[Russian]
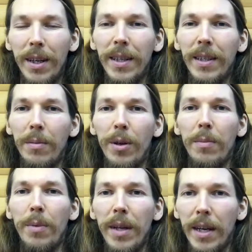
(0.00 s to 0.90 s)
разные
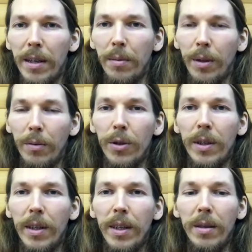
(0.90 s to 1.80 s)
мероприятия, потому что
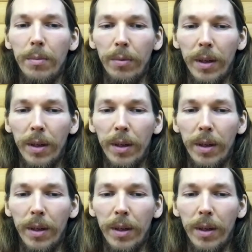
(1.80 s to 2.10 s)
какие,